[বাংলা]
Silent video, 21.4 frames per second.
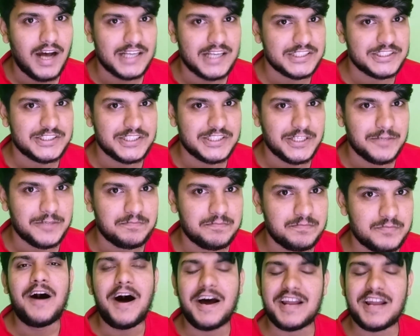আসছে
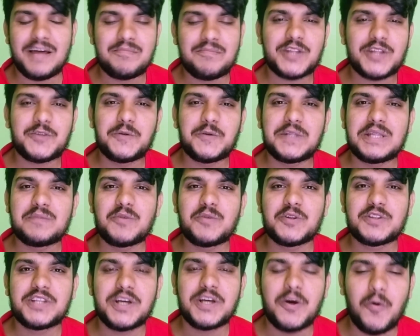আর আমরা তো
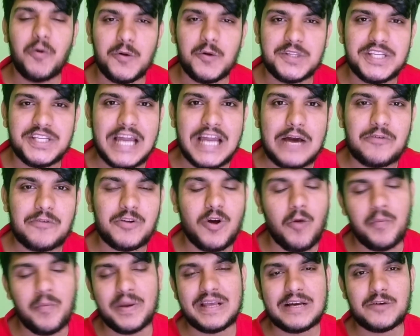ইতিমধ্যে অধীর
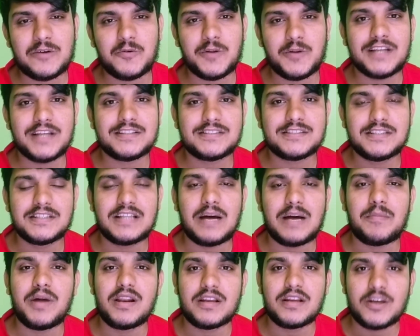আগ্রহে অপেক্ষা করে আছি
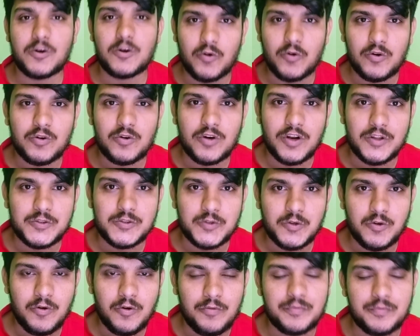দামালকে গ্রহণ করার
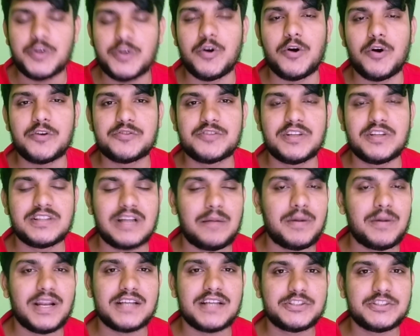জন্য ভিওর্স
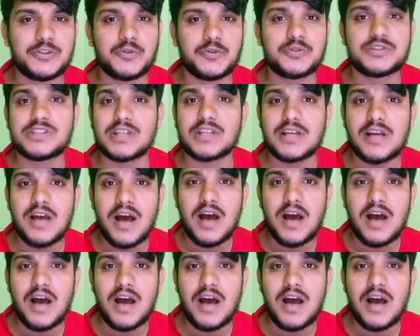দামাল আসছে হচ্ছে